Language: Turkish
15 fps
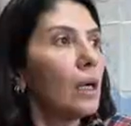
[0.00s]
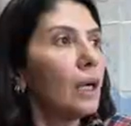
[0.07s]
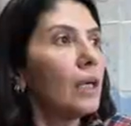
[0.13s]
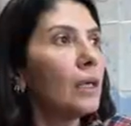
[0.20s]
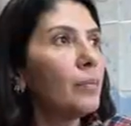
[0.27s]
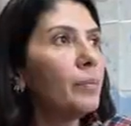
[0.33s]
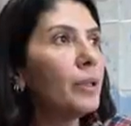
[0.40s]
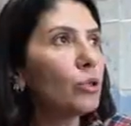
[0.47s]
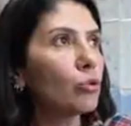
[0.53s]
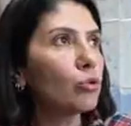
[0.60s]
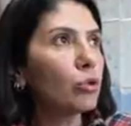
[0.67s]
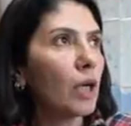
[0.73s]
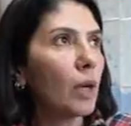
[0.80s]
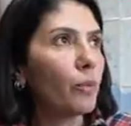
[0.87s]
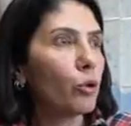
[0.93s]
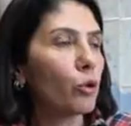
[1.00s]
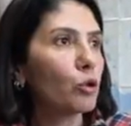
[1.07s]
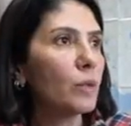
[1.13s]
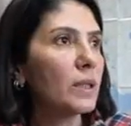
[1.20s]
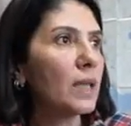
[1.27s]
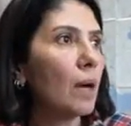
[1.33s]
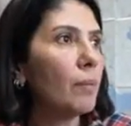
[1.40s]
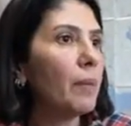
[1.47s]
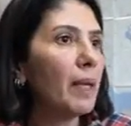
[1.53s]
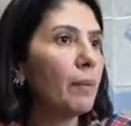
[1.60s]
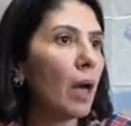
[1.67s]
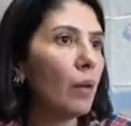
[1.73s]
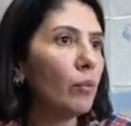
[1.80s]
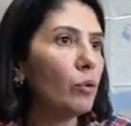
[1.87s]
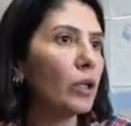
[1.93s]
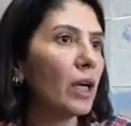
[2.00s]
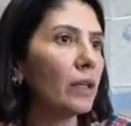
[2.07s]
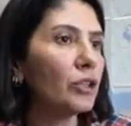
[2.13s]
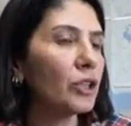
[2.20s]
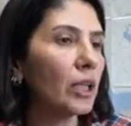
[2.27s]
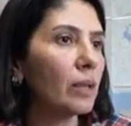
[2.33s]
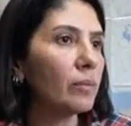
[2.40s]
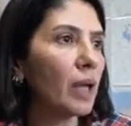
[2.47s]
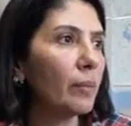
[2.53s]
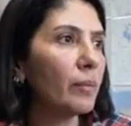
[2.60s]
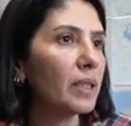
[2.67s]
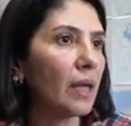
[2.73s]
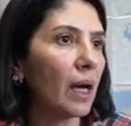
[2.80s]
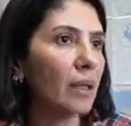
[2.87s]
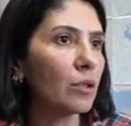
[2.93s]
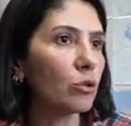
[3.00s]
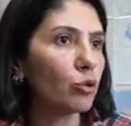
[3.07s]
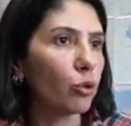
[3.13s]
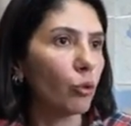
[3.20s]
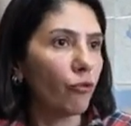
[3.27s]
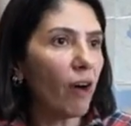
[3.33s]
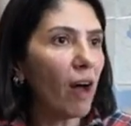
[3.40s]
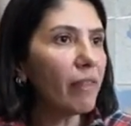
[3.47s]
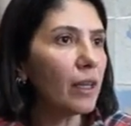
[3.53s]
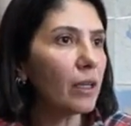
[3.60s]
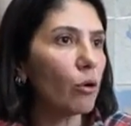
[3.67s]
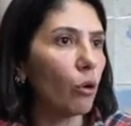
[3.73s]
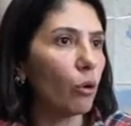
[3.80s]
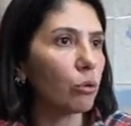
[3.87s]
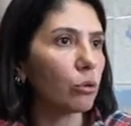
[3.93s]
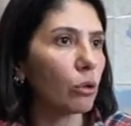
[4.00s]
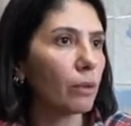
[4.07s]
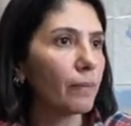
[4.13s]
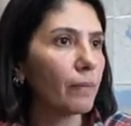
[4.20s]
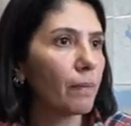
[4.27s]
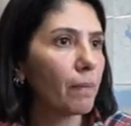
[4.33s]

Ee, biz şunu yapıyoruz. Mesela benim en büyük endişelerimden bir tanesi şu. Van'da da oldu.